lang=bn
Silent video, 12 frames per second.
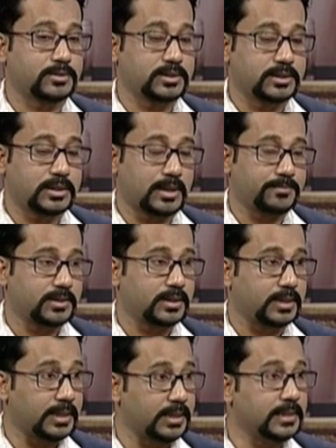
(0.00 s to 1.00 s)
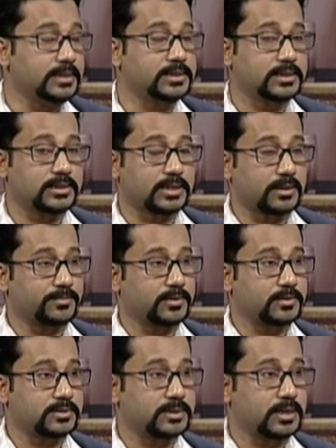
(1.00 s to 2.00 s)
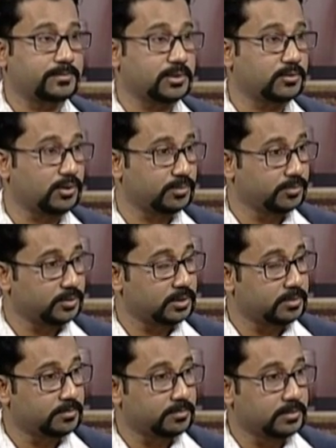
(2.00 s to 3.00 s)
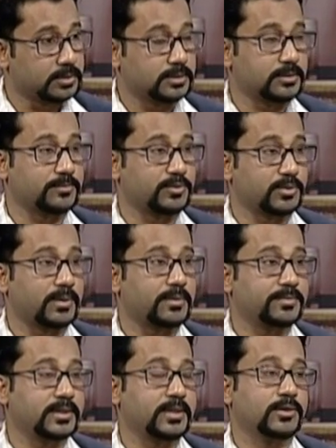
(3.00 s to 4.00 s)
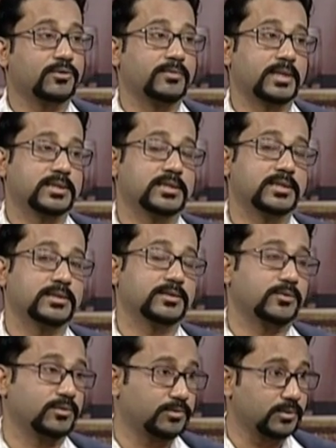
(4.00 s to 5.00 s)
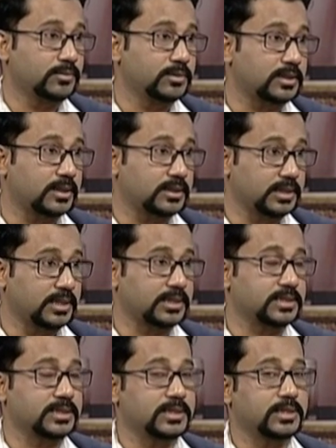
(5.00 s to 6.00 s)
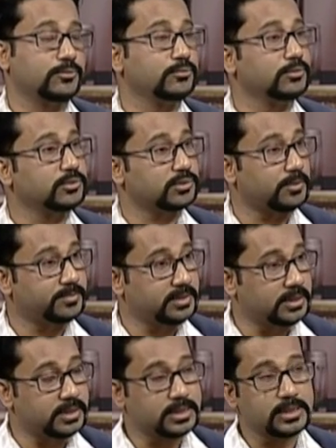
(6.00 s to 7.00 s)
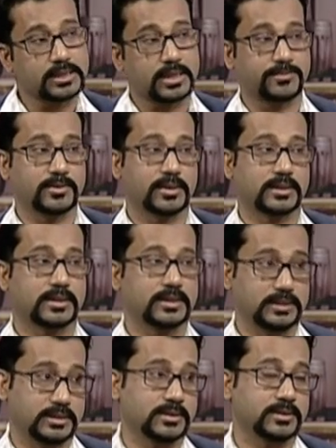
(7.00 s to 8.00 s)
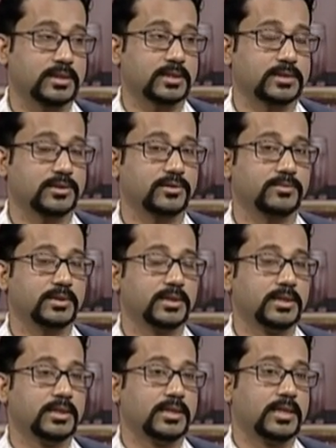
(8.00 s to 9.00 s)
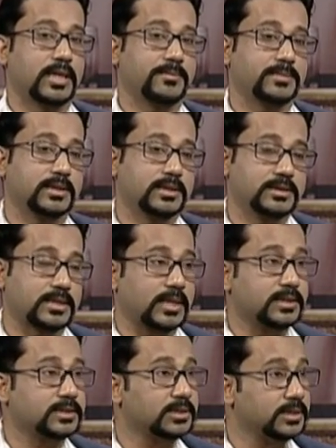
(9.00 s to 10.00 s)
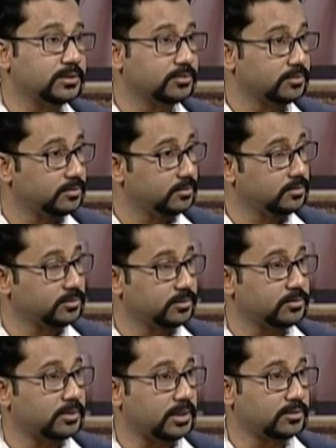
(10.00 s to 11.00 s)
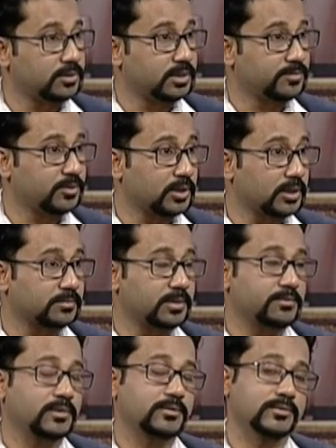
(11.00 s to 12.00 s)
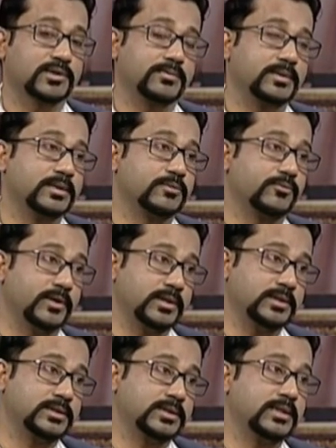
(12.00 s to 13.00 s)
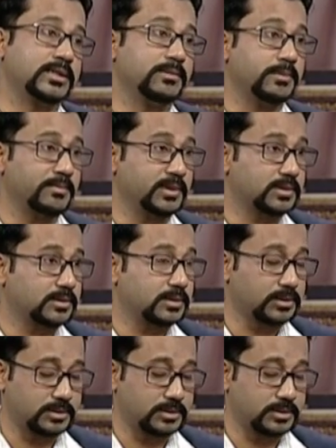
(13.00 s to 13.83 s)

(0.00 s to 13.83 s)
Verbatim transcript: হচ্ছে গিয়ে আপনার এইজ তারপর হচ্ছে গিয়ে আপনার হরমোনের প্রভাব কীরকম আছে হরমোনটা ঠিক হ্যাঁ। আছে কিনা ওগুলো সব দেখে তারপরে একটা ডিসিশনে আসতে হবে আপনার ড্রাই স্কিনের জন্য এক ধরনের প্রোডাক্ট ব্যবহার করতে হবে অয়েলি স্কিন কিংবা মিক্সড